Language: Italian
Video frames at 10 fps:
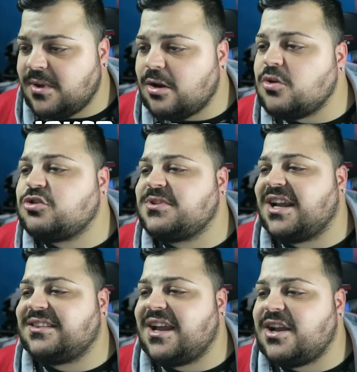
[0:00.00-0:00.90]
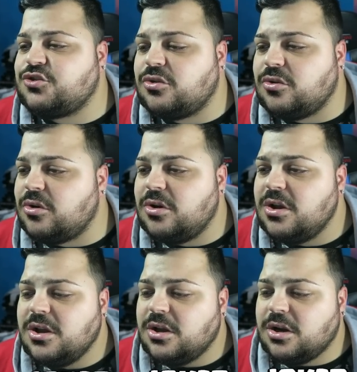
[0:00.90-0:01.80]
ma no, questo mi sa che attacca
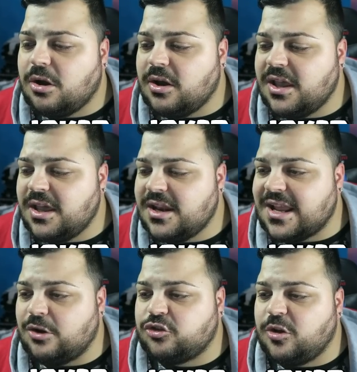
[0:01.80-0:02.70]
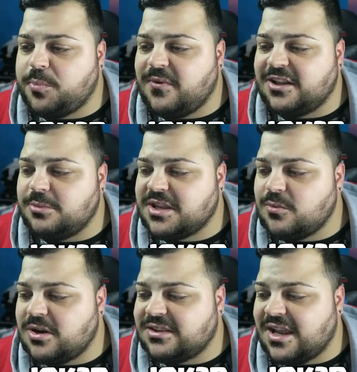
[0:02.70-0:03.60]
solo No, eh, raga, lo sto provando perché
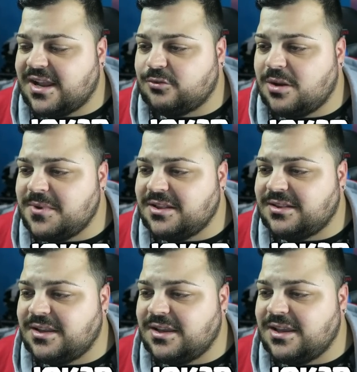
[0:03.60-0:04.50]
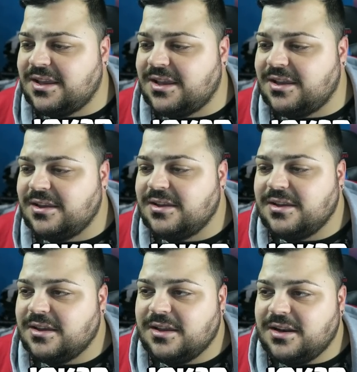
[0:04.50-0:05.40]
quello attacca solamente
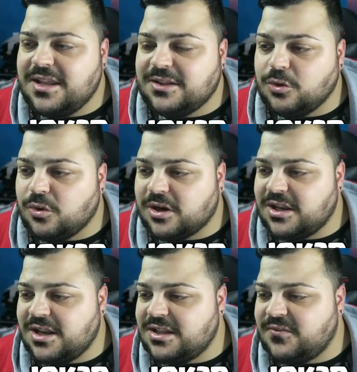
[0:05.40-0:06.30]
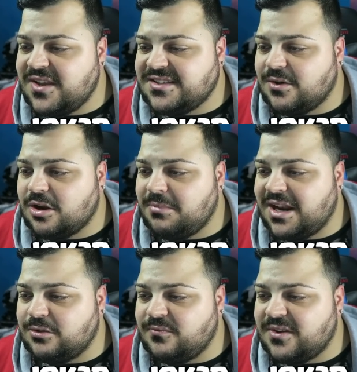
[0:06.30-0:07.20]
le torri, le difese, quella roba
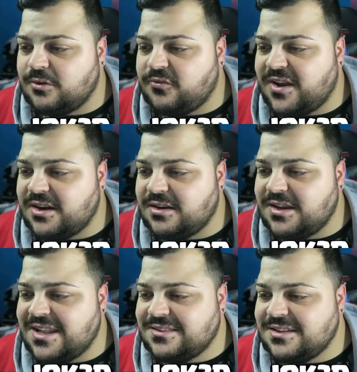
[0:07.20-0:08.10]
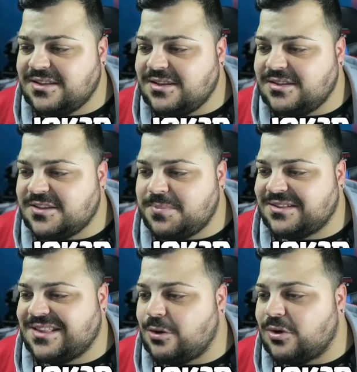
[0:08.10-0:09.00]
là. Non vanno a fare niente di, di,
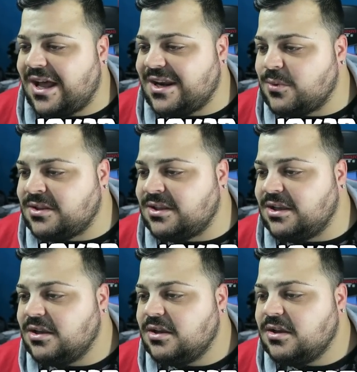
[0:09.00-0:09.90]
spettacolare, quindi...